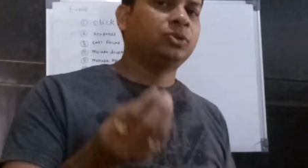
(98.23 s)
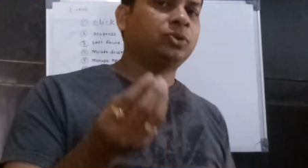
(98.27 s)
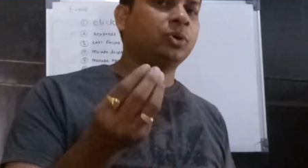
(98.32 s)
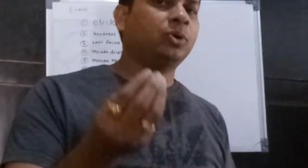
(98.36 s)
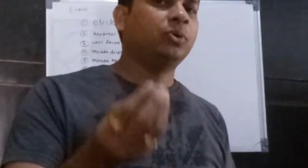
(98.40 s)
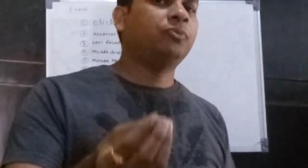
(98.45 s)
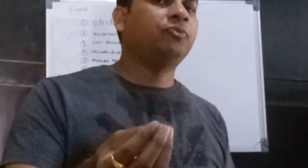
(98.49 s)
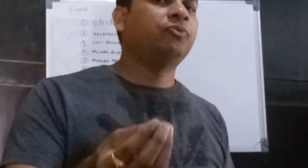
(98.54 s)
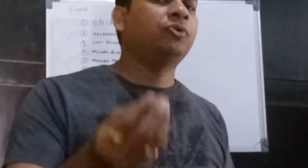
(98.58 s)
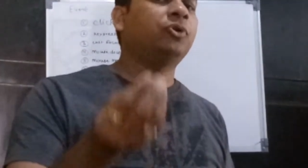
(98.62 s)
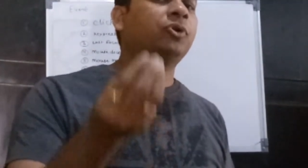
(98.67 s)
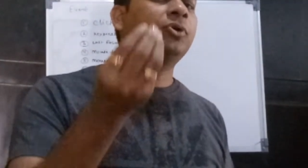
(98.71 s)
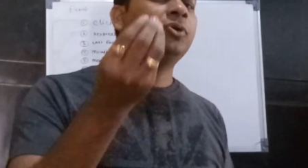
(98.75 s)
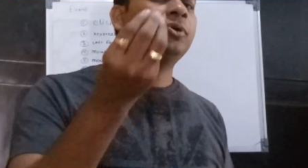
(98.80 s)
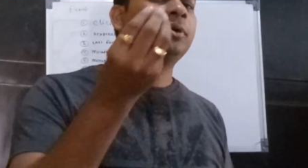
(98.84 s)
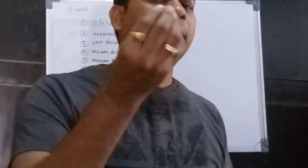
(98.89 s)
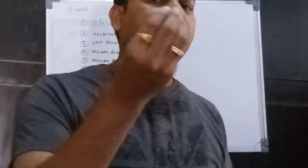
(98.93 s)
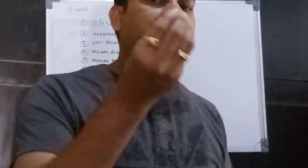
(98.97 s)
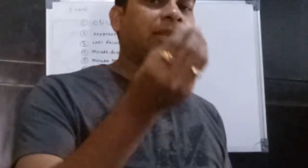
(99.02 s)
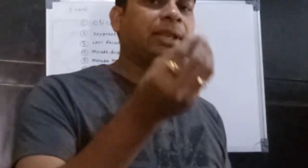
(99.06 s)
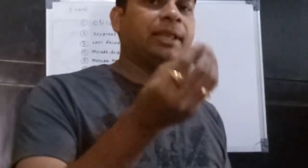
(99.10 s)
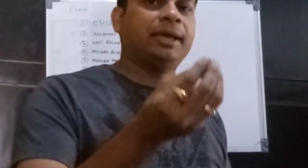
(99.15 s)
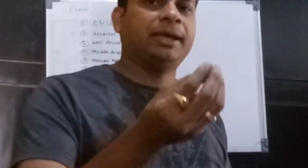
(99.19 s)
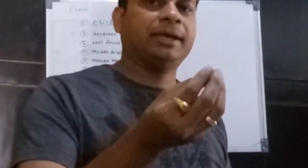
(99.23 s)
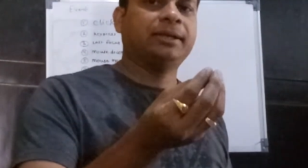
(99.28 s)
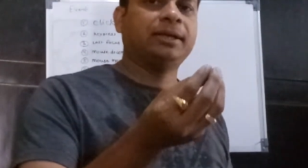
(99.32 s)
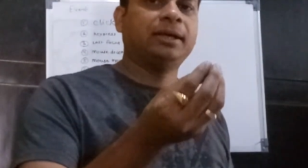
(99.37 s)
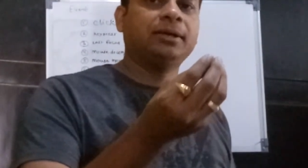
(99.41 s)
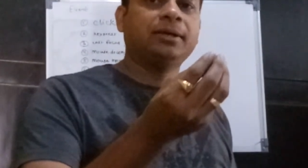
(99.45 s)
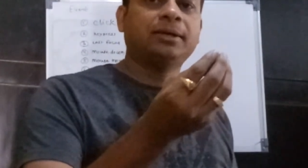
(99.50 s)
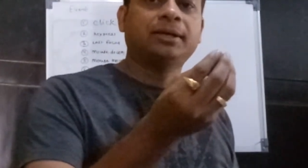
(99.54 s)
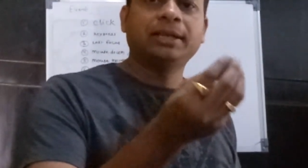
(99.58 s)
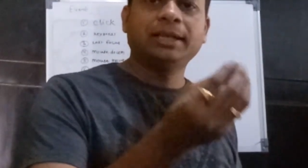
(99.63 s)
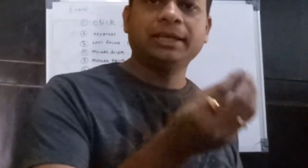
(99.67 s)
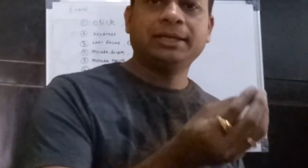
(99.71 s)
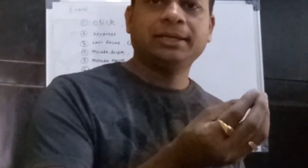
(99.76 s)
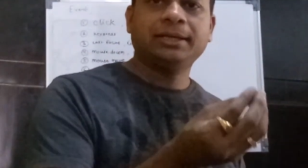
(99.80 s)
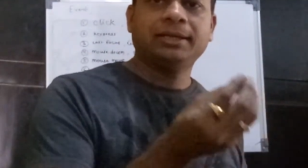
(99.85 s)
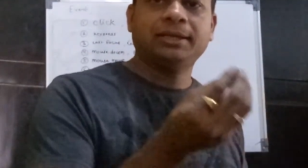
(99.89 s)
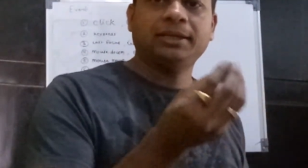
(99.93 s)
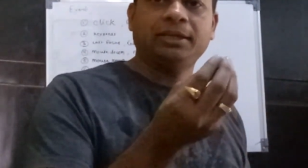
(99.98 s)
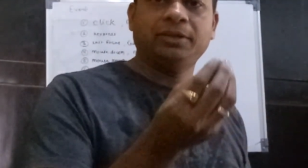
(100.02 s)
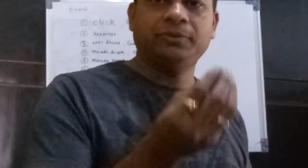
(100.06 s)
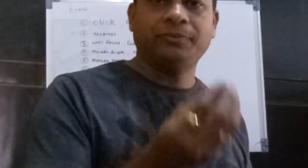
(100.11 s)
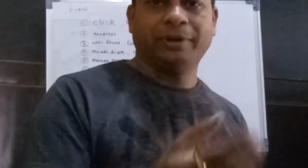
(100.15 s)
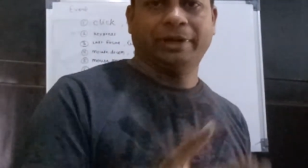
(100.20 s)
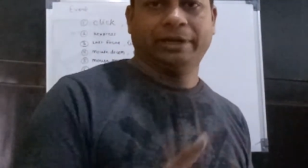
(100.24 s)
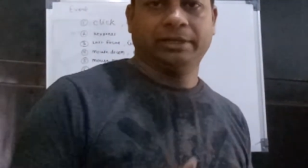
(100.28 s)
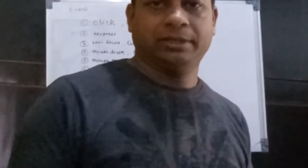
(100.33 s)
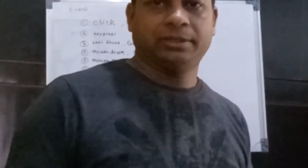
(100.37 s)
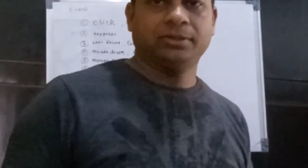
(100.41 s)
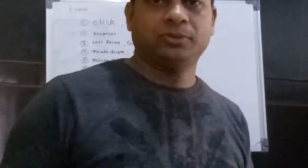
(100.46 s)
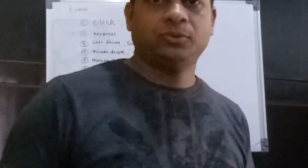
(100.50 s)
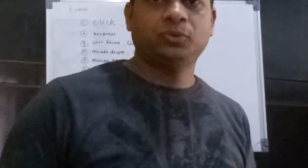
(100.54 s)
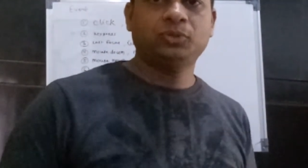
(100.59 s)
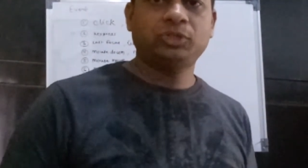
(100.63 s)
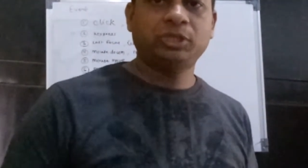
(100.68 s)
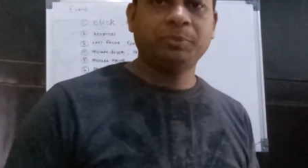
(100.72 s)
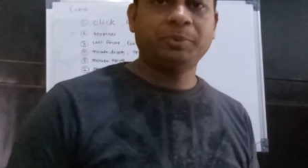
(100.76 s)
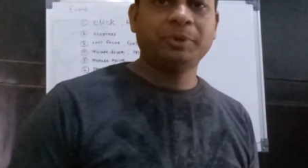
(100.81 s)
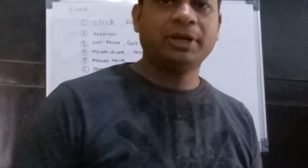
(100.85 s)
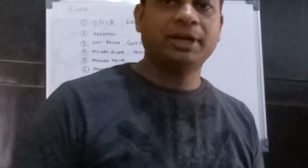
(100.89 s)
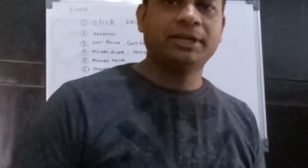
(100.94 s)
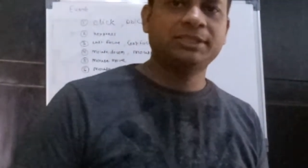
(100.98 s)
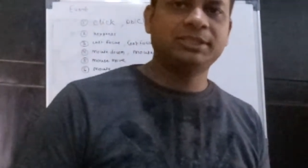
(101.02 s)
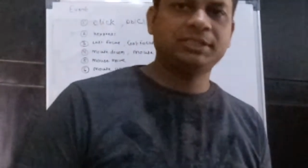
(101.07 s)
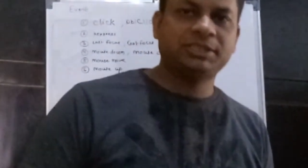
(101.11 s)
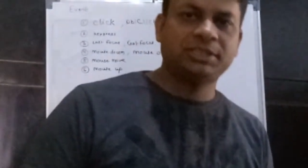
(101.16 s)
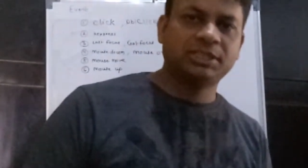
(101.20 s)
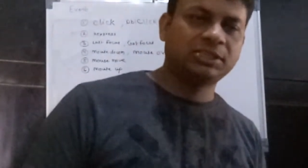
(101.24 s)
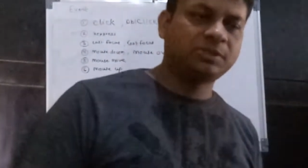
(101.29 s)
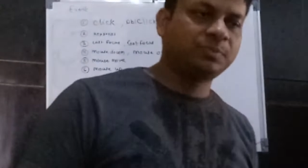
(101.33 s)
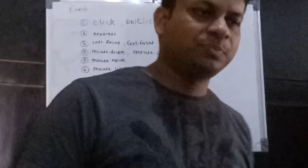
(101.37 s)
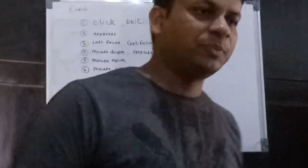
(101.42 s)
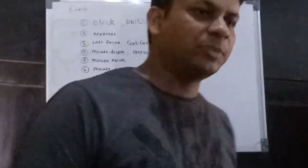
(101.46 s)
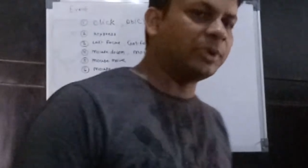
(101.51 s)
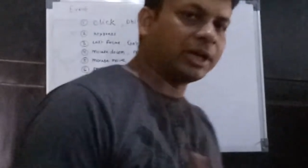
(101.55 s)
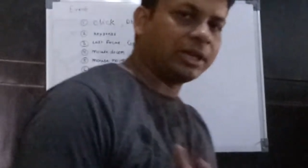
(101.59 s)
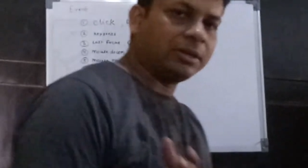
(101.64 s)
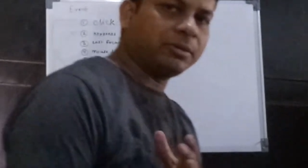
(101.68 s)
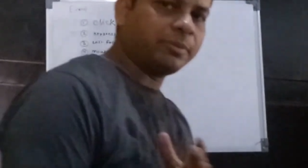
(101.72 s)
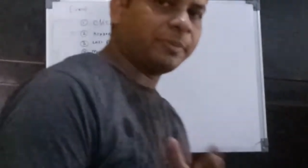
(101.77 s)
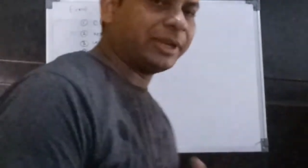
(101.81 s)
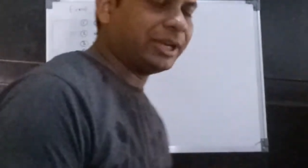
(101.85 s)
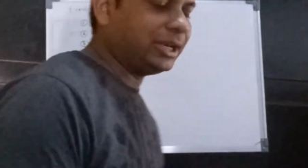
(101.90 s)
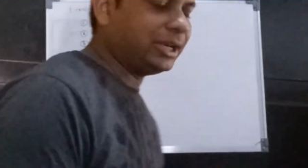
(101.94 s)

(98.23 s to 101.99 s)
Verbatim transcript: तो वो कहलाएगा क्लिक इवेंट उसी प्रकार से जस्ट बगल में